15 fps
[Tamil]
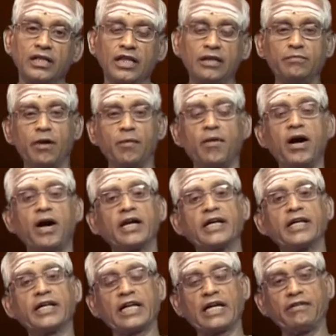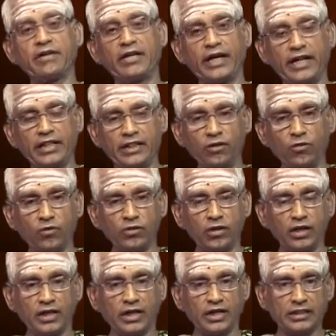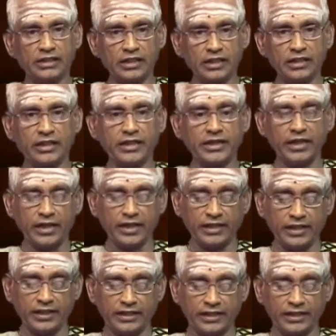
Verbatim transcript: இன்பமான இறைவன் நினைத்து கொண்டிருக்கிற சிந்தை அதனை